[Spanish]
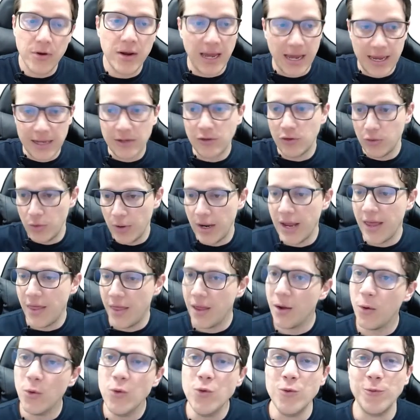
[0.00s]
que eso es
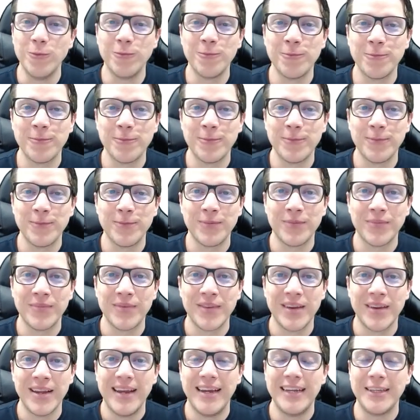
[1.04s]
de u.
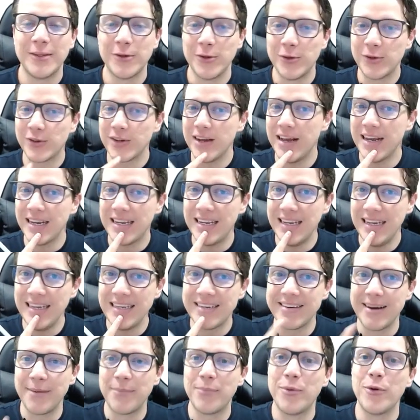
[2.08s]
Entonces aquí
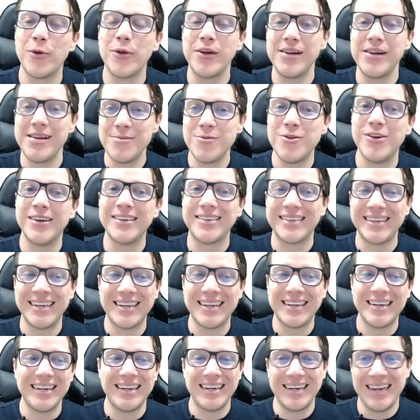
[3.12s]
ya podríamos
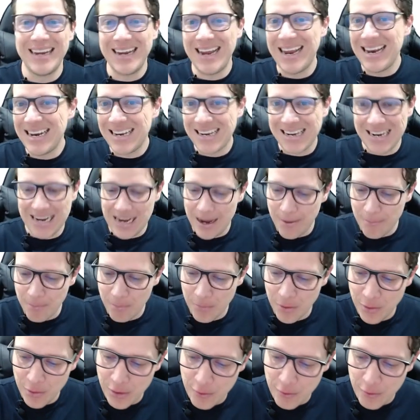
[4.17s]
hacer el cambio